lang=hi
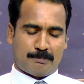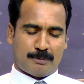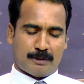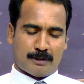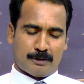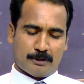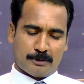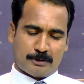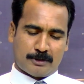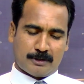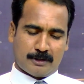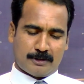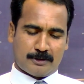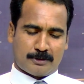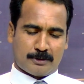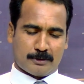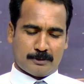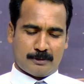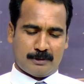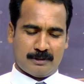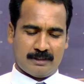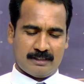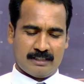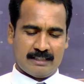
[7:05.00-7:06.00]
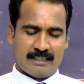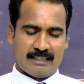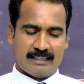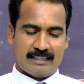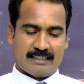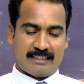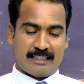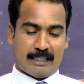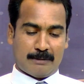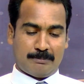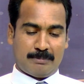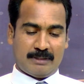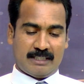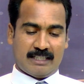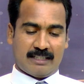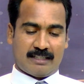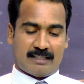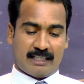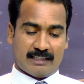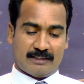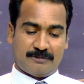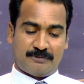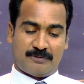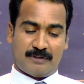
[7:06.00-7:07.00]
पोलूस रसूल जब ये
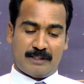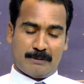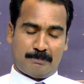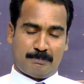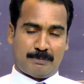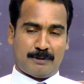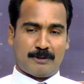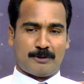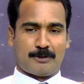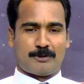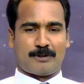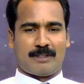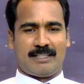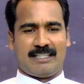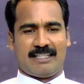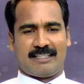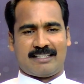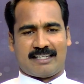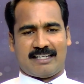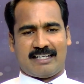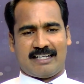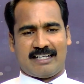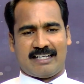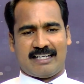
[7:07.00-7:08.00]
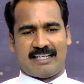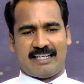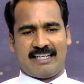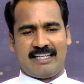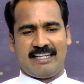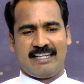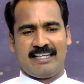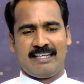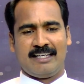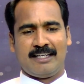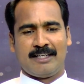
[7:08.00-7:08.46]
ख़त फिलिपियों को लिख रहा है